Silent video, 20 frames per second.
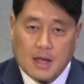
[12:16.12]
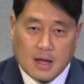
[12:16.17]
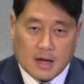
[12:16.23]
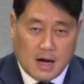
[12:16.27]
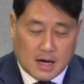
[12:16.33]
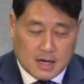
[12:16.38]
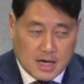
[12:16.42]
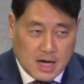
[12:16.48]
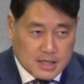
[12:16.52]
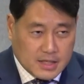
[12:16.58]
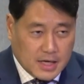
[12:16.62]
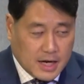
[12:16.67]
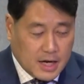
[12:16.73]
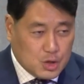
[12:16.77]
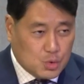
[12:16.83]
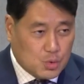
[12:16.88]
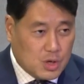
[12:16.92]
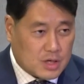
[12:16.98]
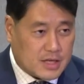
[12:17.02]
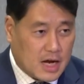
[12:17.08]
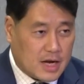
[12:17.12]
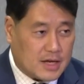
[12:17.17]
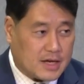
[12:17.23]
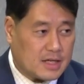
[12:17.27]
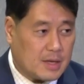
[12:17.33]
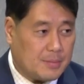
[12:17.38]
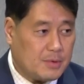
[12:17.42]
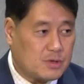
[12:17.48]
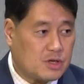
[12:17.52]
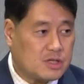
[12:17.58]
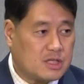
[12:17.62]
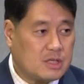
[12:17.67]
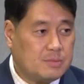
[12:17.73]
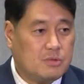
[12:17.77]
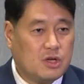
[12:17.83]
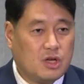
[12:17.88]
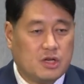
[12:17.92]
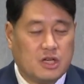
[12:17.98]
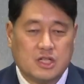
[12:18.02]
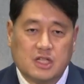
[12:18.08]
가나안 땅에 들어와 살게 되면서
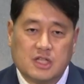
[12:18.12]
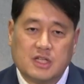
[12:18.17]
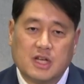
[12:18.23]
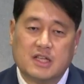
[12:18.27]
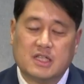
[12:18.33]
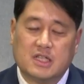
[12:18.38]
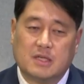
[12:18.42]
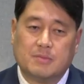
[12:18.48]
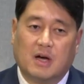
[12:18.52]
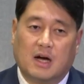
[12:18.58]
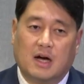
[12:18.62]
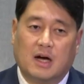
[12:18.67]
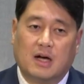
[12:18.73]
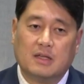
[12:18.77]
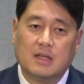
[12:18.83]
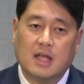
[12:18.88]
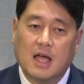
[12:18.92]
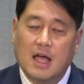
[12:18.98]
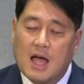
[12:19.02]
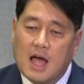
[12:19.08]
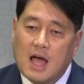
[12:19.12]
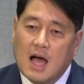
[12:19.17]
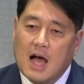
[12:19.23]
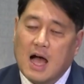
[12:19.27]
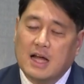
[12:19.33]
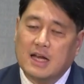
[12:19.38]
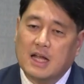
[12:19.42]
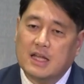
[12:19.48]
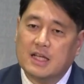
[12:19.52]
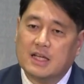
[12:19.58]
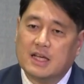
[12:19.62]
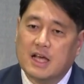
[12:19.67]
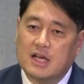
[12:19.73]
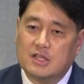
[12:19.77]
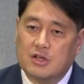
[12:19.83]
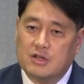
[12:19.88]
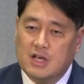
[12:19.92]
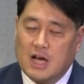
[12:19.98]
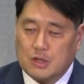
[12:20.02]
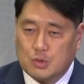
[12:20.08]
10년이 지났지만
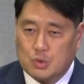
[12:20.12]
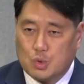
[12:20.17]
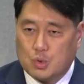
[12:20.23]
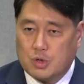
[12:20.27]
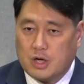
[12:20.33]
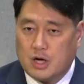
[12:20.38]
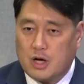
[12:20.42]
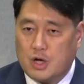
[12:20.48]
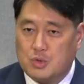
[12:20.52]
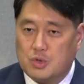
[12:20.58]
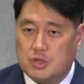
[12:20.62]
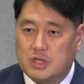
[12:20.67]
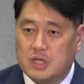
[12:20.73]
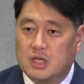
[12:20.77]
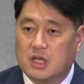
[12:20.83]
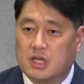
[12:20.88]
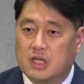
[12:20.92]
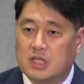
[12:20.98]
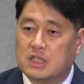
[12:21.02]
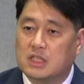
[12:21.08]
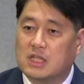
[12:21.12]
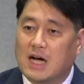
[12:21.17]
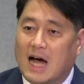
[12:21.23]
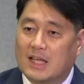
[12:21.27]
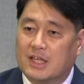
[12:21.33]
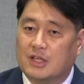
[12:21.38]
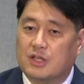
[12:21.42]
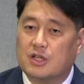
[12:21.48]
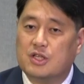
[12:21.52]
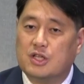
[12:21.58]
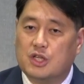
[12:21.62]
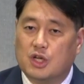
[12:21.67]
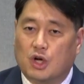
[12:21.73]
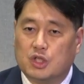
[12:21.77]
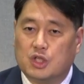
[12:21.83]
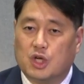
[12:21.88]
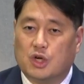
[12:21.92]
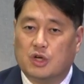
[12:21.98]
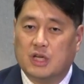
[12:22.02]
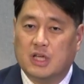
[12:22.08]
하나님께서 약속하여 주신 그 아들은
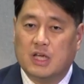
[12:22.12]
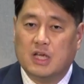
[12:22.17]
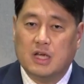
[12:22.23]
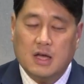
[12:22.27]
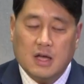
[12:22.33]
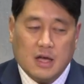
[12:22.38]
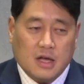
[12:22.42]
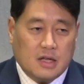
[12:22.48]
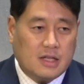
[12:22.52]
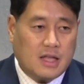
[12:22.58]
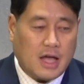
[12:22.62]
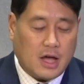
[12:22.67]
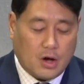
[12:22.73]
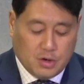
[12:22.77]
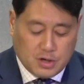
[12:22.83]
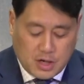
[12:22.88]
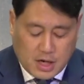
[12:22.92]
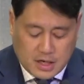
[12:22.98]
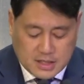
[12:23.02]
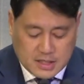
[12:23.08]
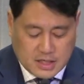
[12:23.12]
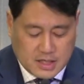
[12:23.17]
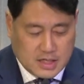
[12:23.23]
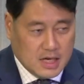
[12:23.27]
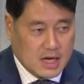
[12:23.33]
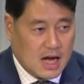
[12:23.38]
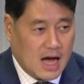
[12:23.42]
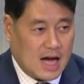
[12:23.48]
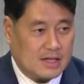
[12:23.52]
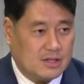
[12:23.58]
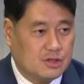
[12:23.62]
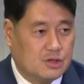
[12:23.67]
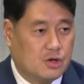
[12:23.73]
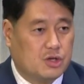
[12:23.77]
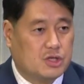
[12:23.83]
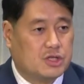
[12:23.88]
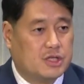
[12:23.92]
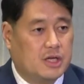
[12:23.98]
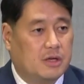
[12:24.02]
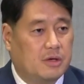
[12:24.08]
여전히 태어나지 않은
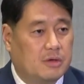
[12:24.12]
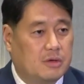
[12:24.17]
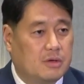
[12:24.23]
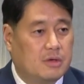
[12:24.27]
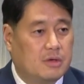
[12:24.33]
것이에요.